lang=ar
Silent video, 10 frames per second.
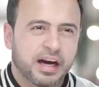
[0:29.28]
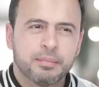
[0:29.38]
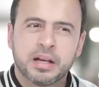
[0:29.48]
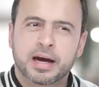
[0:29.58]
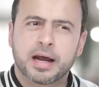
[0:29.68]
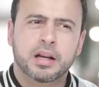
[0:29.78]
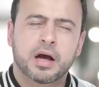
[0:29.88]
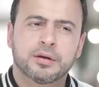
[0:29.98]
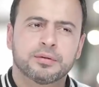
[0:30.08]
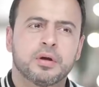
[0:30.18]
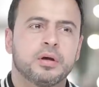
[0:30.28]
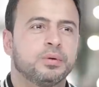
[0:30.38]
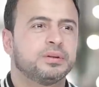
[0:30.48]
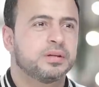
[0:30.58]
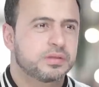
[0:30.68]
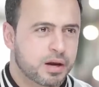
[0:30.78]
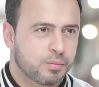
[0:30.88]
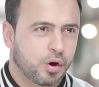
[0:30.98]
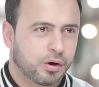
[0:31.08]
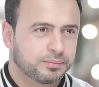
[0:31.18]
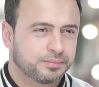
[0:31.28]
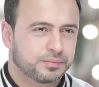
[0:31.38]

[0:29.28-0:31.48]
تحملك على العطاء والتسامح